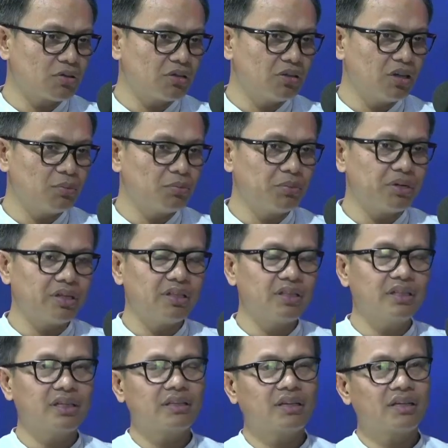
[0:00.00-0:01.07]
oleh
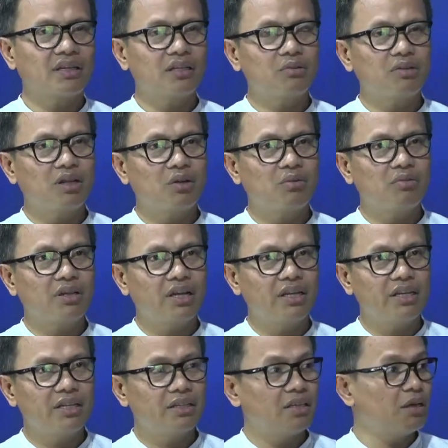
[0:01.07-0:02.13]
pemerintah terkait undang-undang
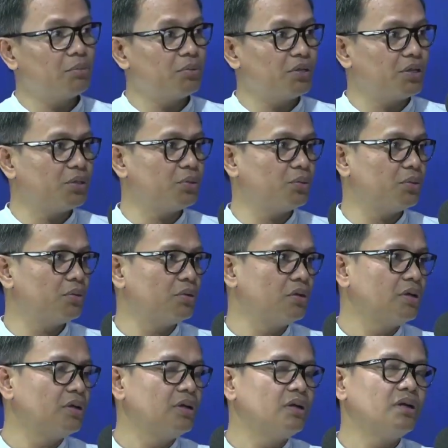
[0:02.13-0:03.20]
ini tidak begitu yeah.
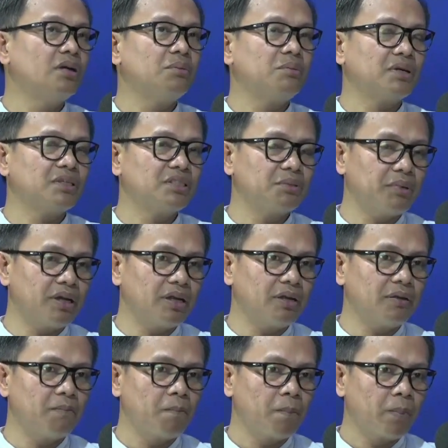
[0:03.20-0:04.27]
Iya. uh, maksimal.
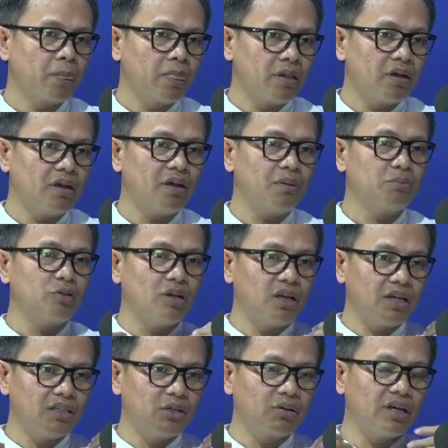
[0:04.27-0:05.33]

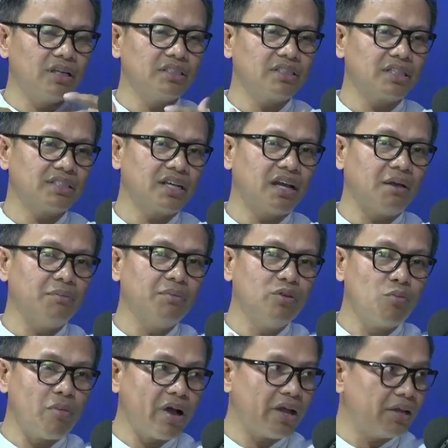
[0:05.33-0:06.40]
Alhamdulillahnya organisasi kami
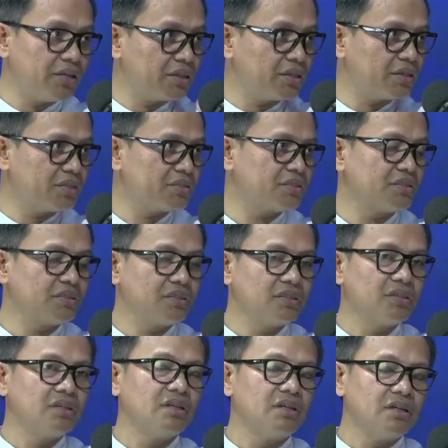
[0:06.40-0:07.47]
lumayan intens.
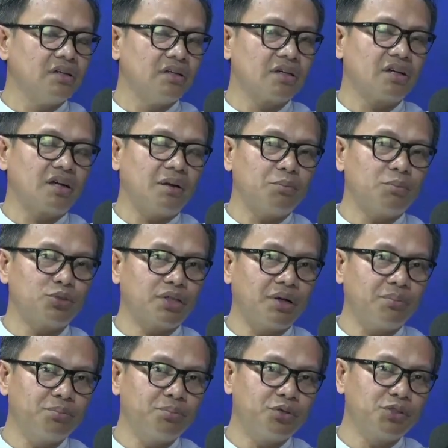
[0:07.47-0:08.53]
Yeah. Ke
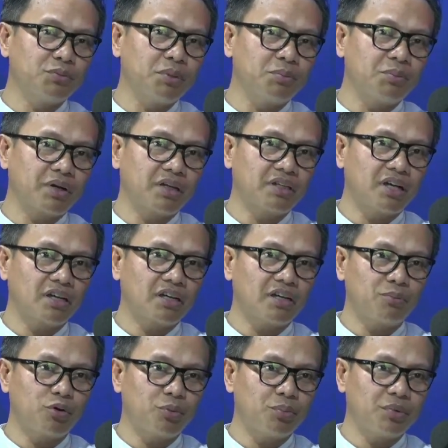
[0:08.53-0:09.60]
kampus-kampus memperkenalkan
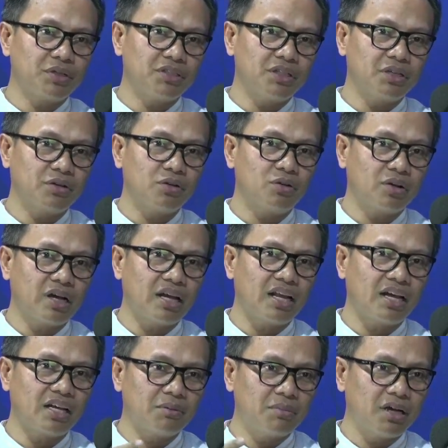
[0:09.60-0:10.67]
profesi ini. Kalau
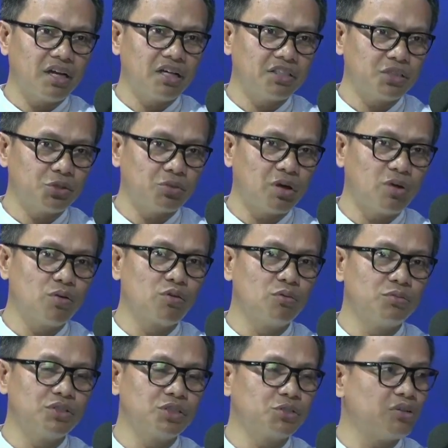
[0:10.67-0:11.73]
kalangan mahasiswa hukum
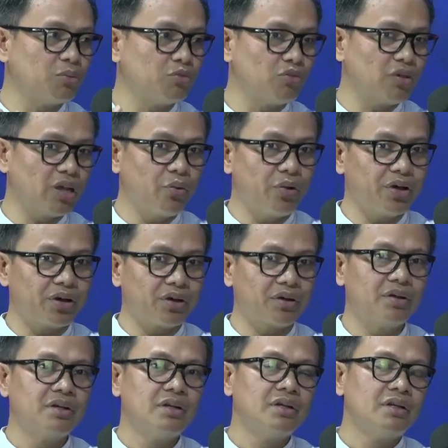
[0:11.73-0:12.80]
sih sudah mulai aware
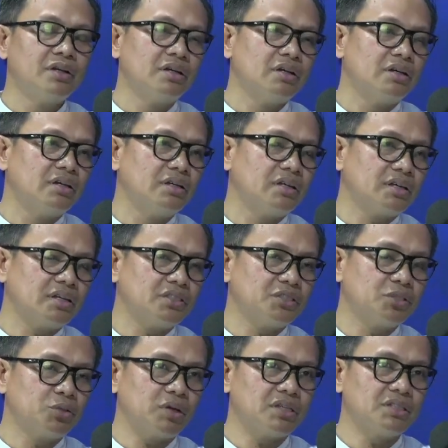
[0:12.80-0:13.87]
mm -hmm. uh, dengan
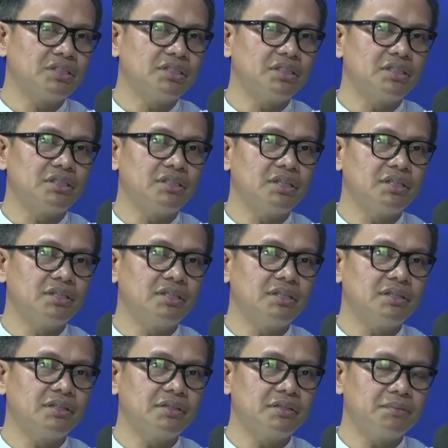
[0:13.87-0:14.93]
situasi ini. Jadi
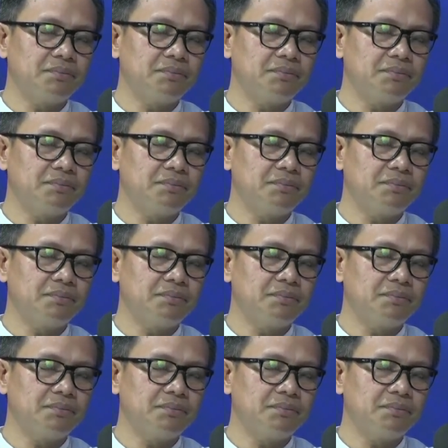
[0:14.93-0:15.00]
uh,